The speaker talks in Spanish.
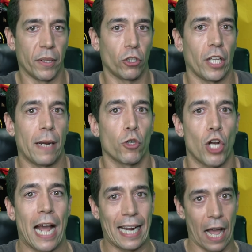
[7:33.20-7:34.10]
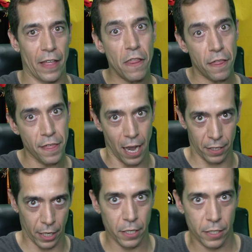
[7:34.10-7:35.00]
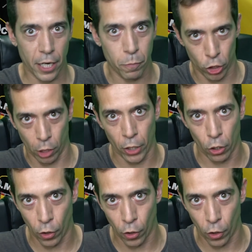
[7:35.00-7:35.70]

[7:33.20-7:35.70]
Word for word: momento tenemos la cadencia 66, por eso te